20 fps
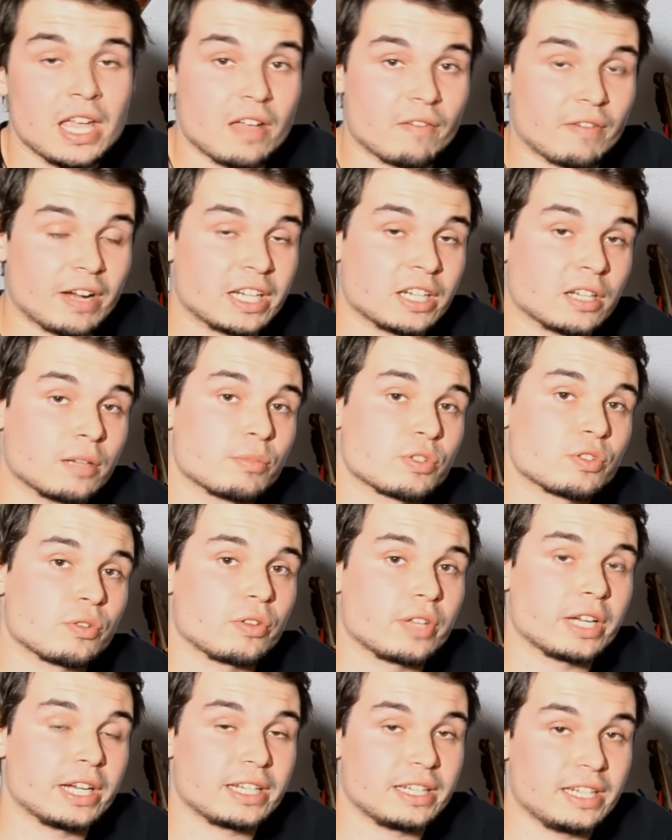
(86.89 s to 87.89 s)
Weitere
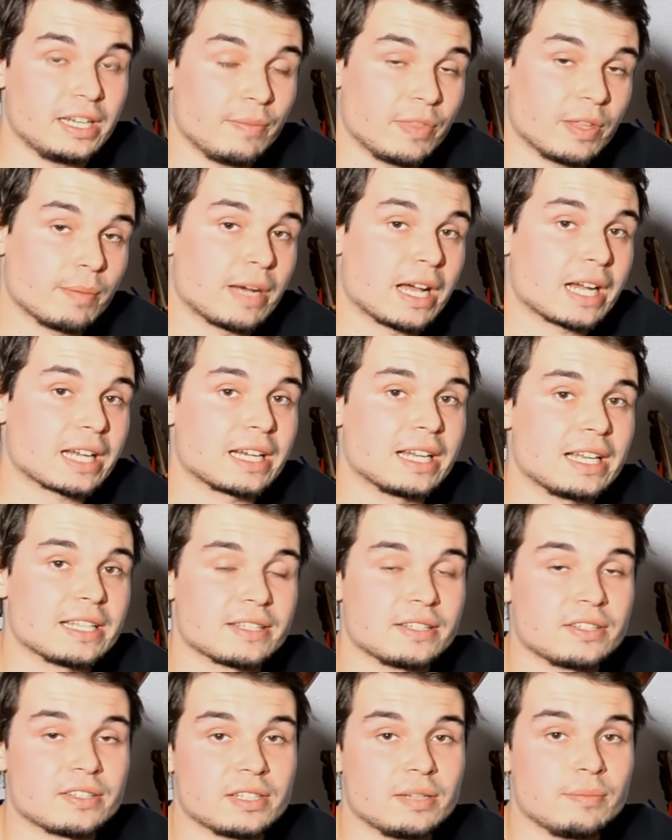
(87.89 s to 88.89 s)
Besonderheit neben dem Hartglas
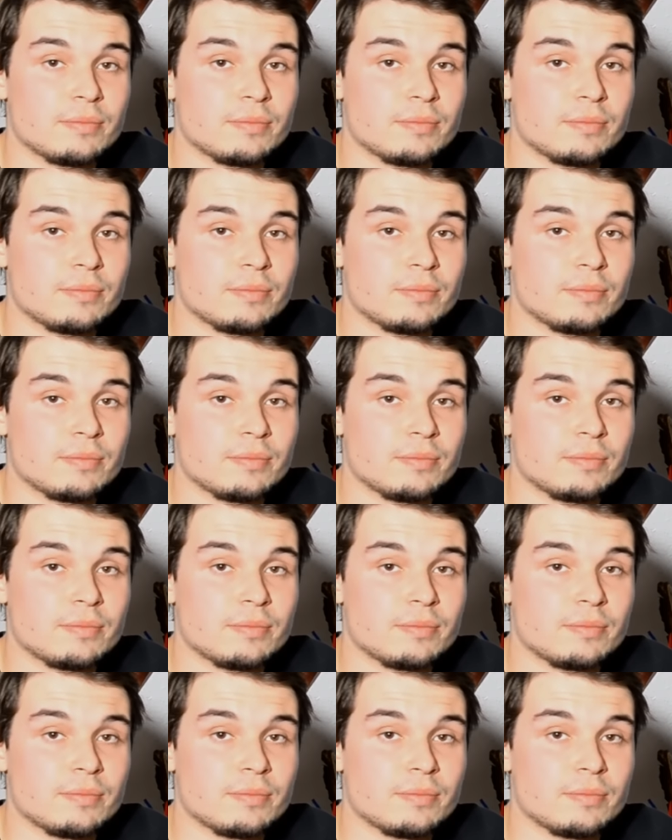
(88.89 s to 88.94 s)
ist,